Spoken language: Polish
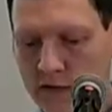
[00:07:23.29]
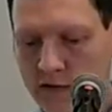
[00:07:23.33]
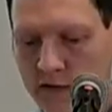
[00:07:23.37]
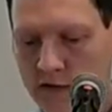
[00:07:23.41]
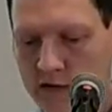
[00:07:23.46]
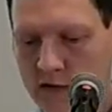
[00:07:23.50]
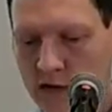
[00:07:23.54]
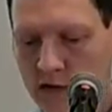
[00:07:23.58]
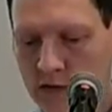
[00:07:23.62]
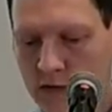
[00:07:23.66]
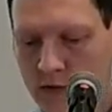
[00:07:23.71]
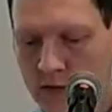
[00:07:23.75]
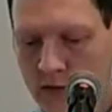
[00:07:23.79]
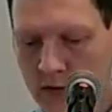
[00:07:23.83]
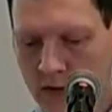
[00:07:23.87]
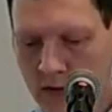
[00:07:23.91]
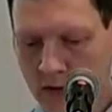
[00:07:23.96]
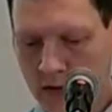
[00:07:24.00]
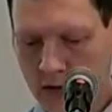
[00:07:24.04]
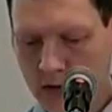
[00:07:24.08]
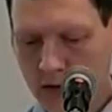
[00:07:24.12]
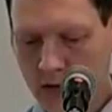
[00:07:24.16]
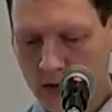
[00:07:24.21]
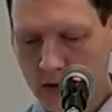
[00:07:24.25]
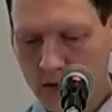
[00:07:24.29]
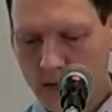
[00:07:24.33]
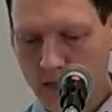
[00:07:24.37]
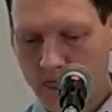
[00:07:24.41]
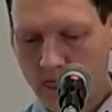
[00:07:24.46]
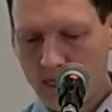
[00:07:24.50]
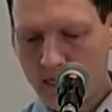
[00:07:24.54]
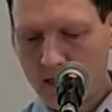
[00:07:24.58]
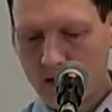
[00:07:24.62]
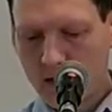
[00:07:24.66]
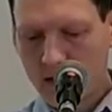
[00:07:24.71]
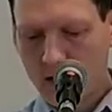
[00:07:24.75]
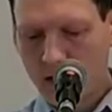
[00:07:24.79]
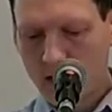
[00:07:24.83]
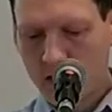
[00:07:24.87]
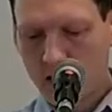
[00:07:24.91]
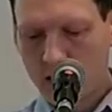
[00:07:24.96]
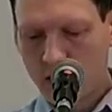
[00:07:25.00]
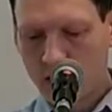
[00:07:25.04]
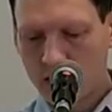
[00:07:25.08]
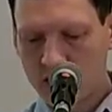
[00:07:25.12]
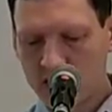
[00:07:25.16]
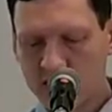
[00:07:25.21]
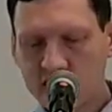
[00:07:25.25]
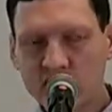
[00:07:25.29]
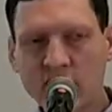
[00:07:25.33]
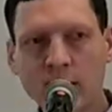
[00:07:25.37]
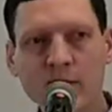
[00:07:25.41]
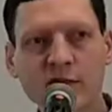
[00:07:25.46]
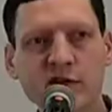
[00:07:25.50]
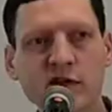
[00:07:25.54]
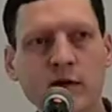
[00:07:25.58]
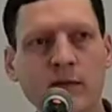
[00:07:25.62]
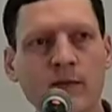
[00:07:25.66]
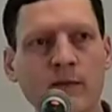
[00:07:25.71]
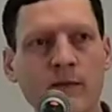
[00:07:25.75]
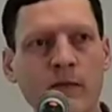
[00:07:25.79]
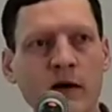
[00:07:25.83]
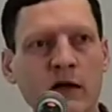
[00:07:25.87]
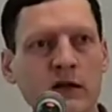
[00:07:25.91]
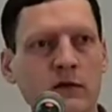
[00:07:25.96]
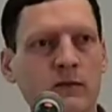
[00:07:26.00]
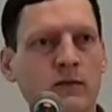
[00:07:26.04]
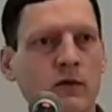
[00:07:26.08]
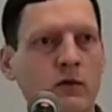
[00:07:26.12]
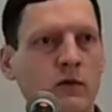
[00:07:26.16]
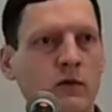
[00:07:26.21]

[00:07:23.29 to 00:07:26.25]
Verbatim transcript: wersetu, gdzie czytamy, że Pan